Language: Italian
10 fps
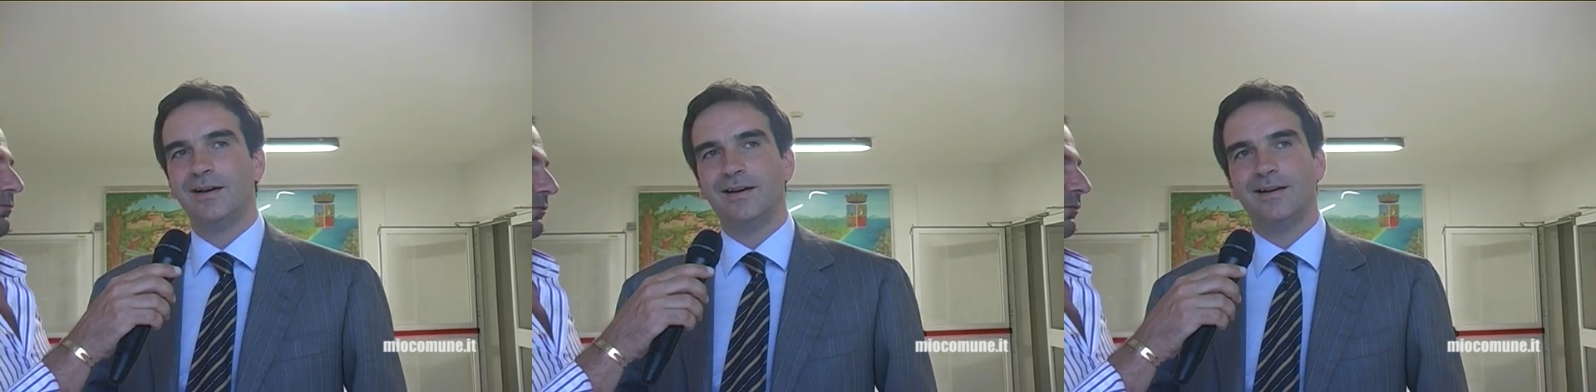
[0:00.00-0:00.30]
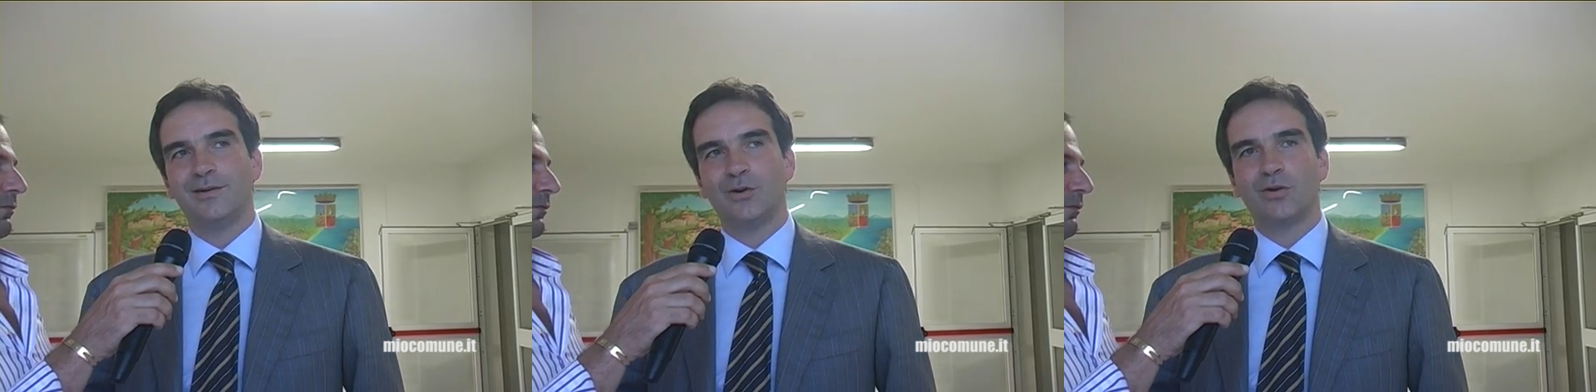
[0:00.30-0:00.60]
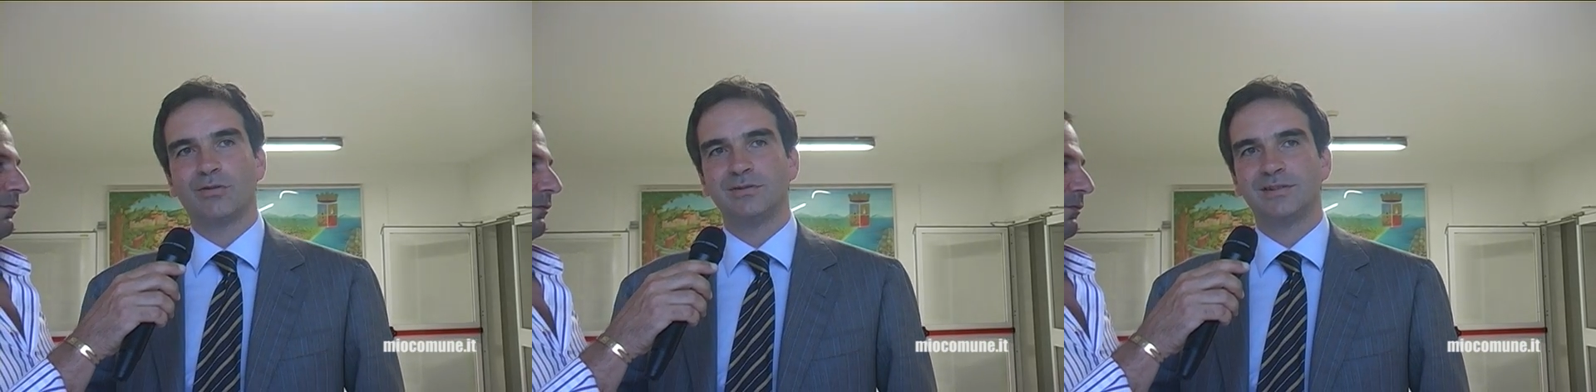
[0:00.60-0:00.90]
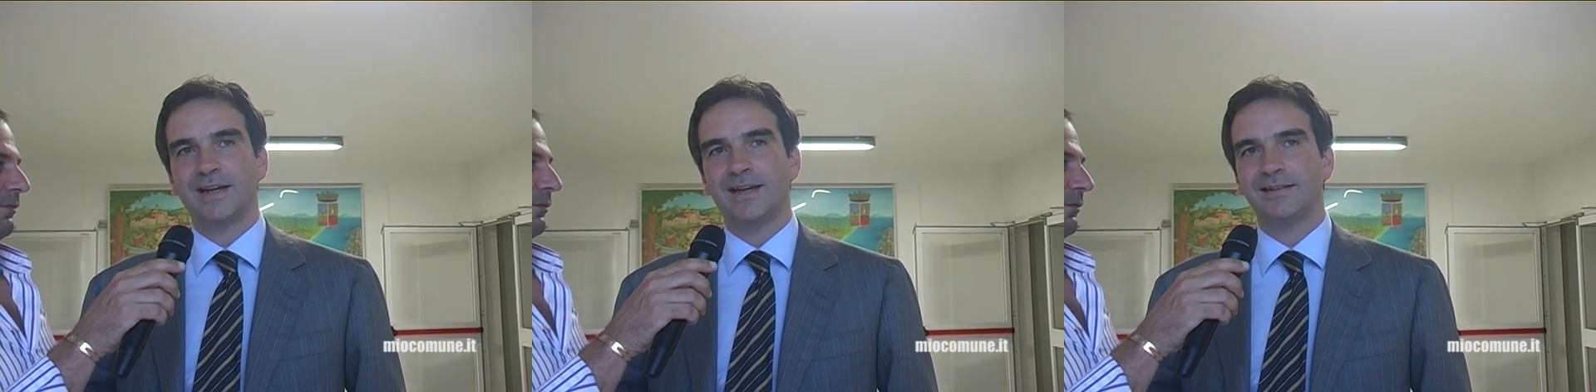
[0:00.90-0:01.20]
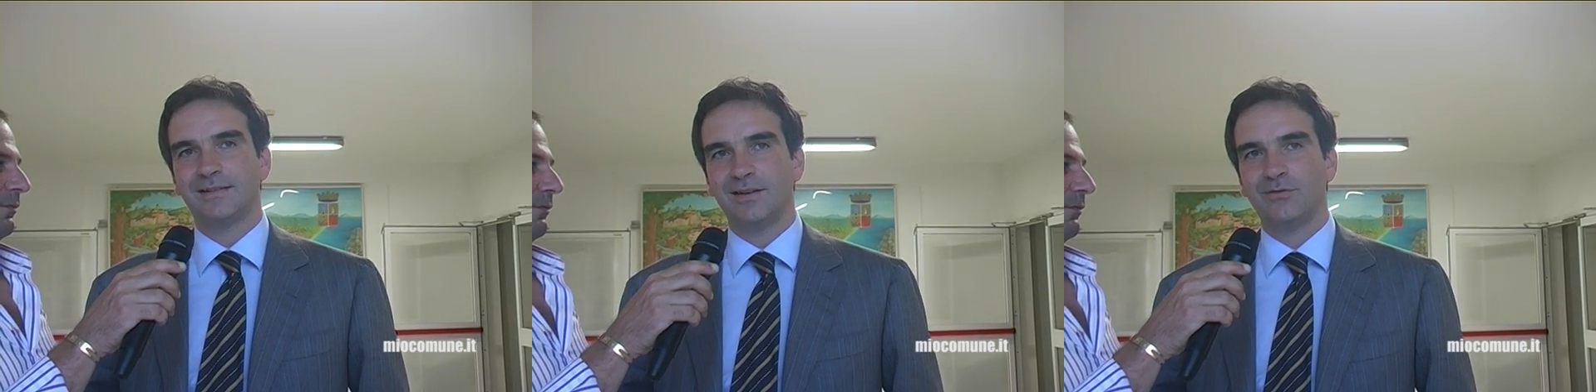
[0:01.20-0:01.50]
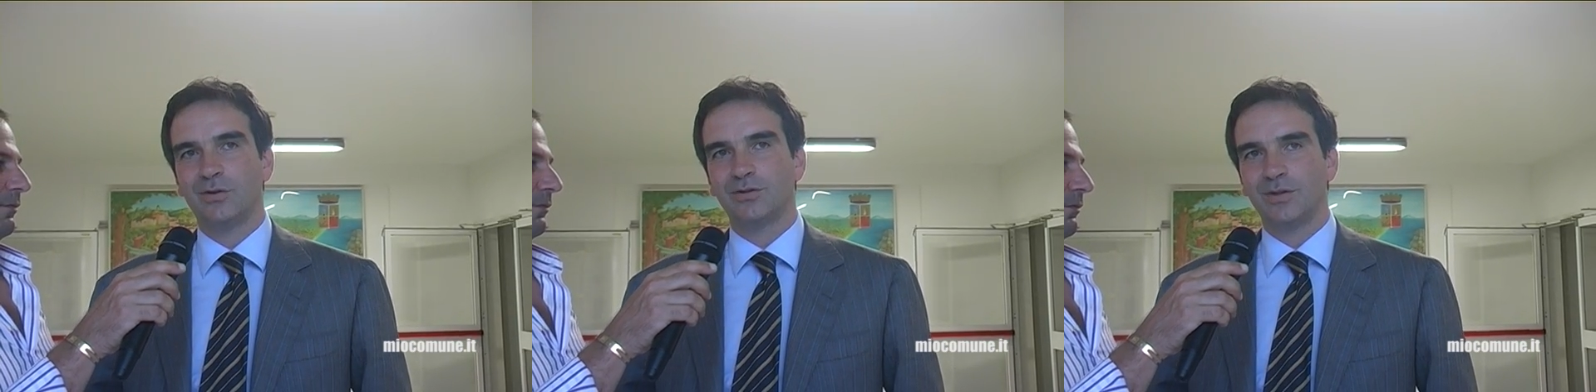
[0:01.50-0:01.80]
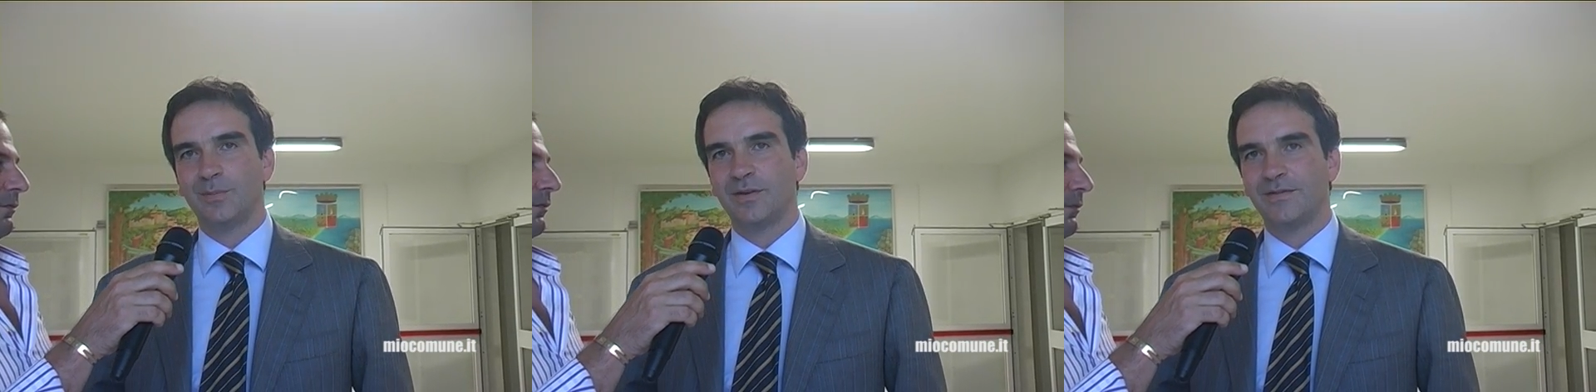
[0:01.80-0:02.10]
eh, non consente il
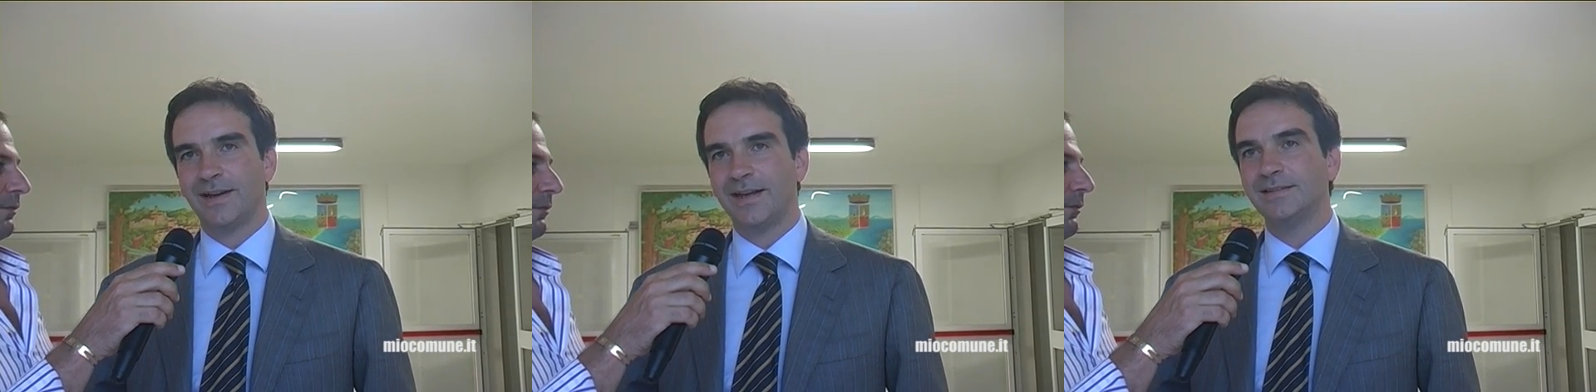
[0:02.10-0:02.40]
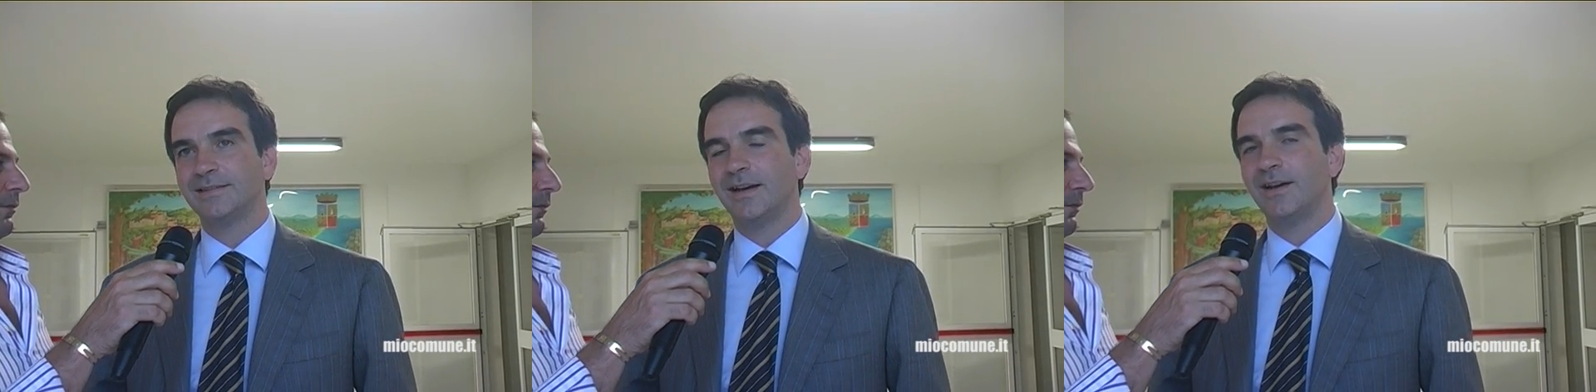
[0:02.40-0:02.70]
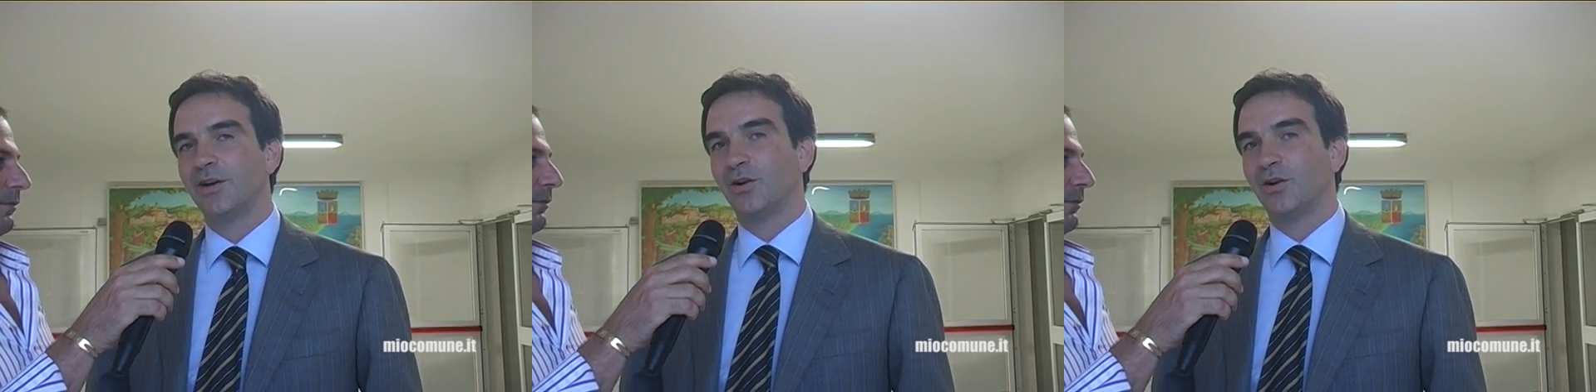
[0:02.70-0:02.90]
voto di preferenza,